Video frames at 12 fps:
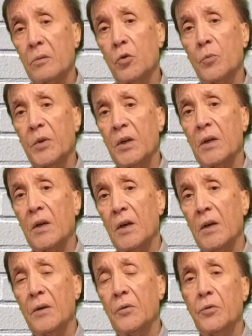de pré
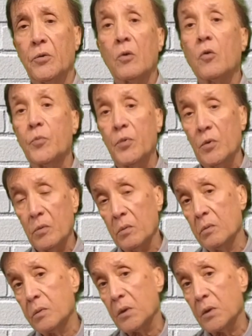élection euh,